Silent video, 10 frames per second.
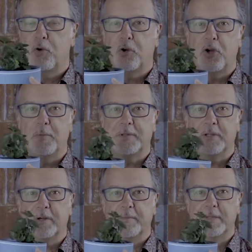comme
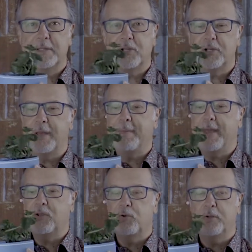ça, si je la mets
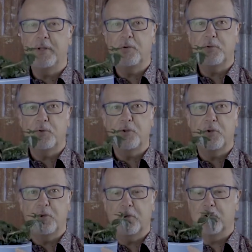à tourner autour
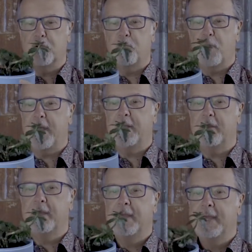de, moi,
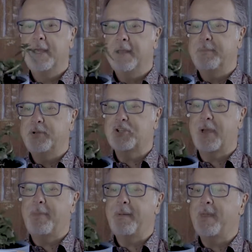là, puis je suis
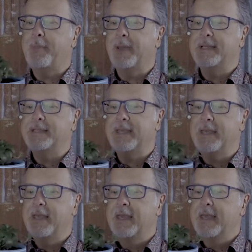capable
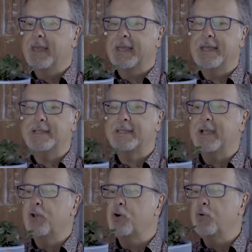d'apprécier qu'est-ce qui
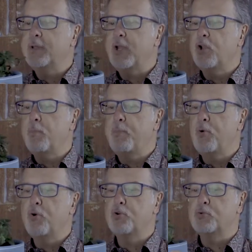est le côté le
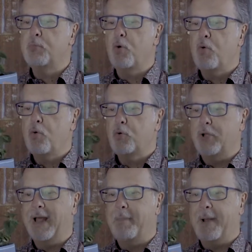plus beau
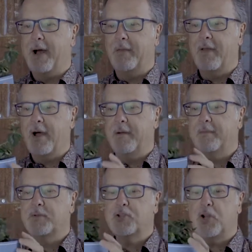de la plante.
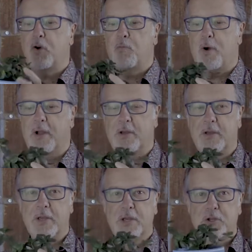Ah, selon moi,
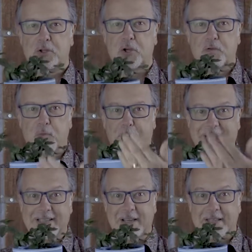là, ce que je vous
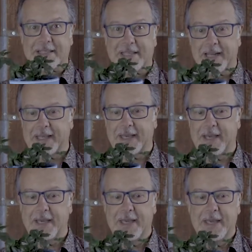présente ici à
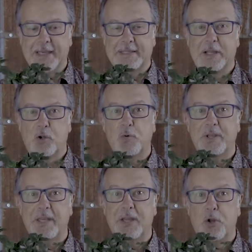l'écran, c'est le
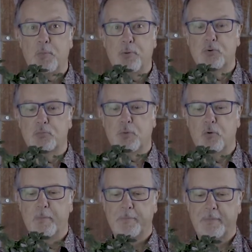côté qui est le plus beau.